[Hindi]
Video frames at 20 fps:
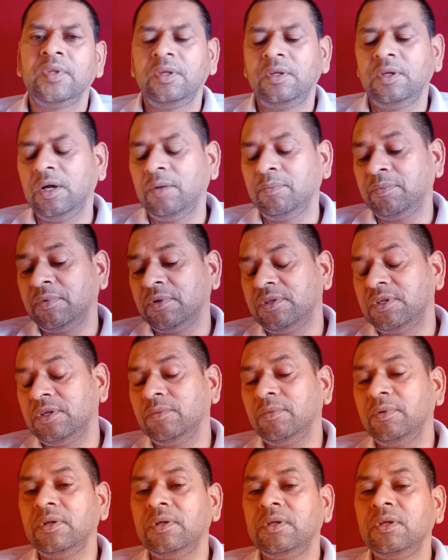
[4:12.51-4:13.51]
कि आपके
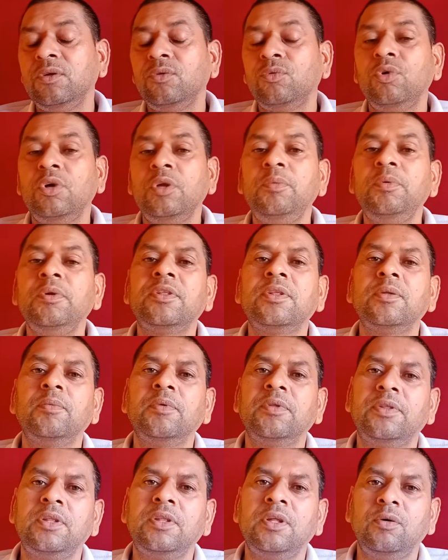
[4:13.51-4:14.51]
जीवन की कोई भी
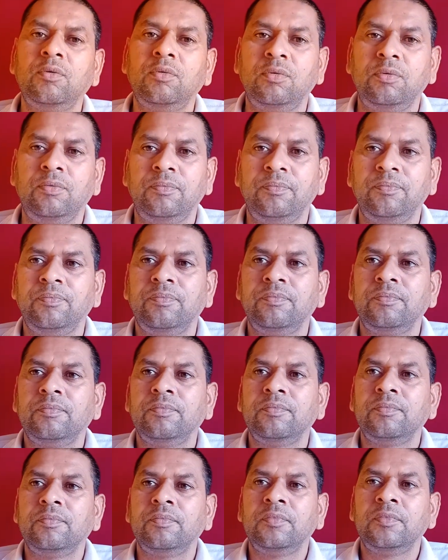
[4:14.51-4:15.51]
समस्या
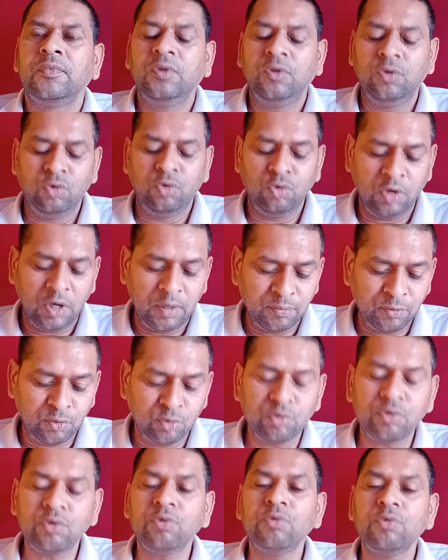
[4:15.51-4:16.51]
हो जो आप
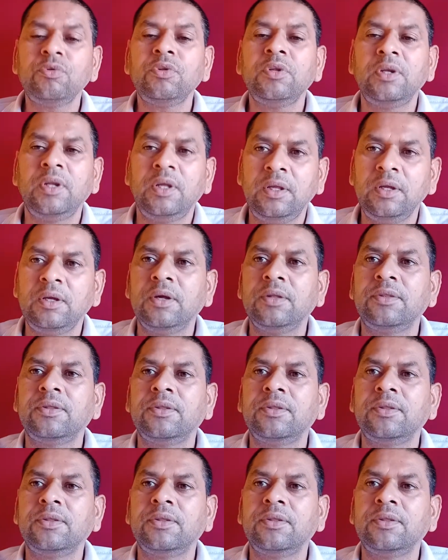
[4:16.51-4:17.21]
दूसरों से नहीं कह